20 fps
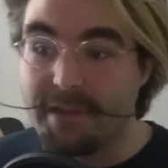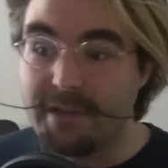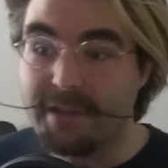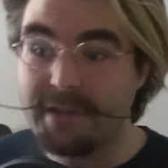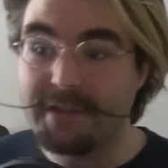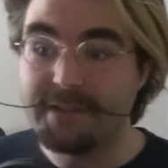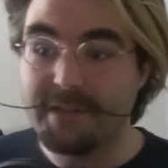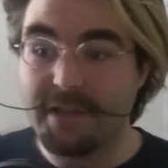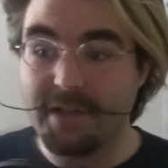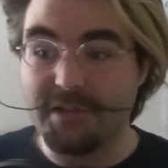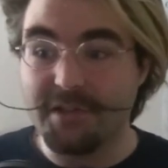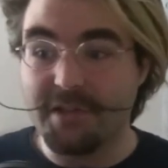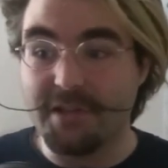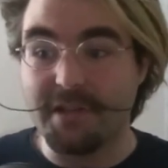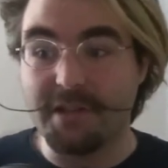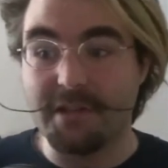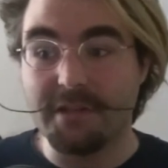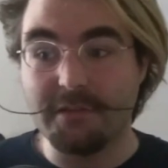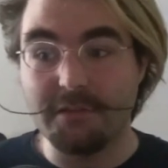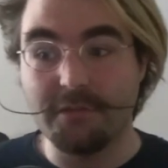Il
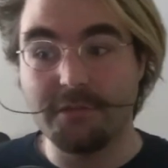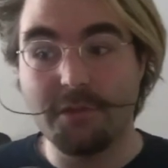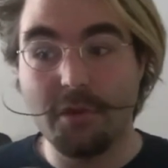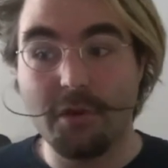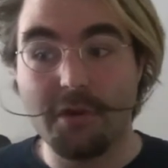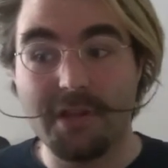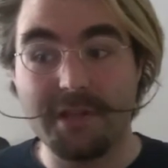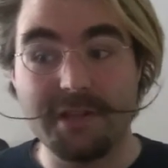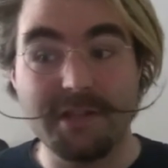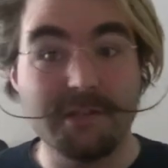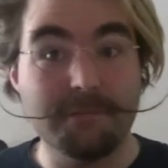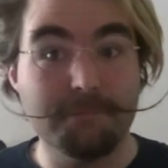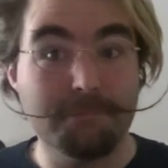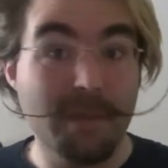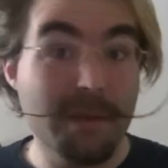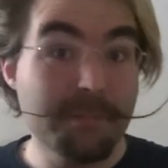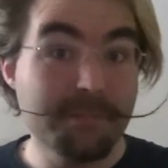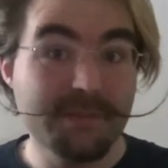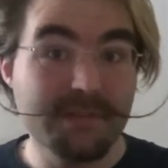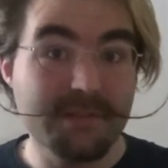s'agit
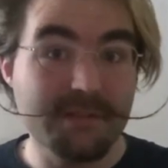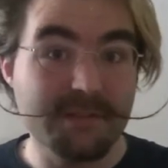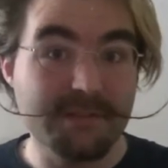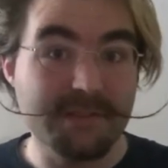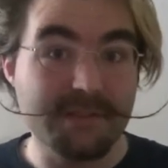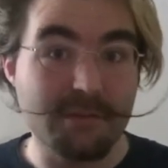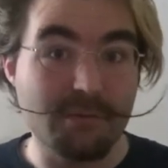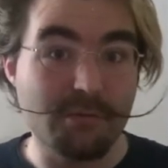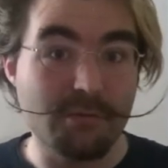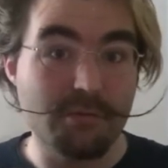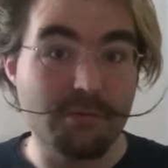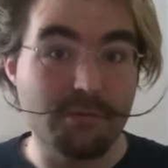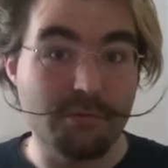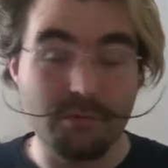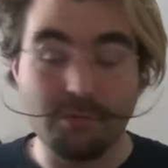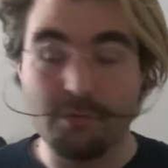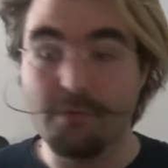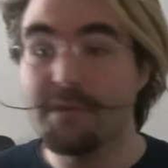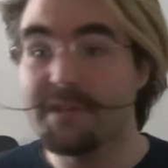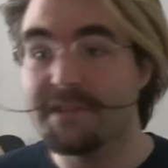d'OrganitMaps, c'est le
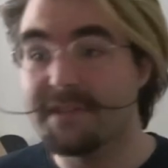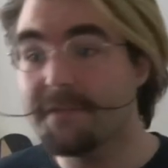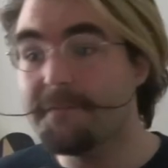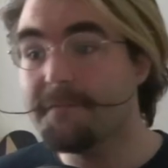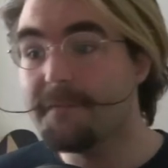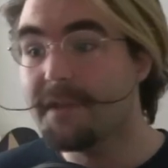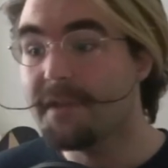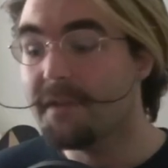logo ici.